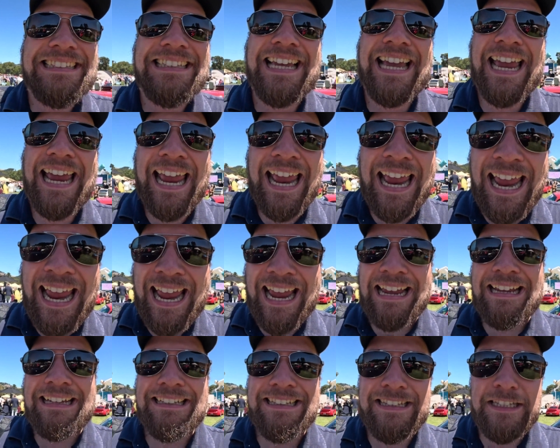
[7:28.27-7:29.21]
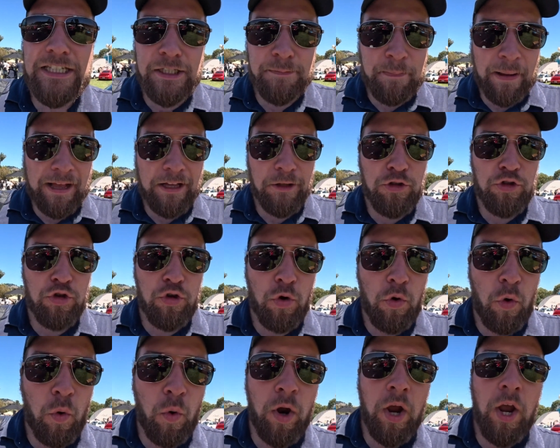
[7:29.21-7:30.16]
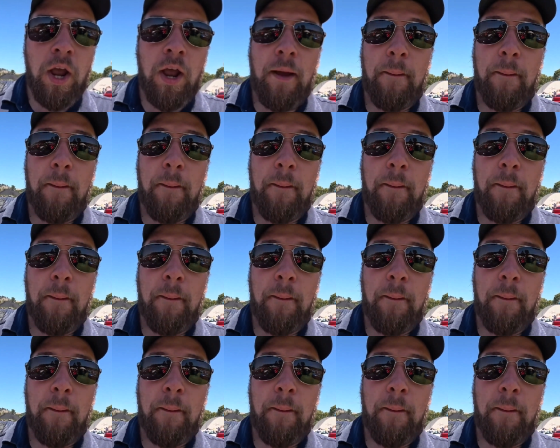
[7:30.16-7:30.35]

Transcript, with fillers: très dispendieux.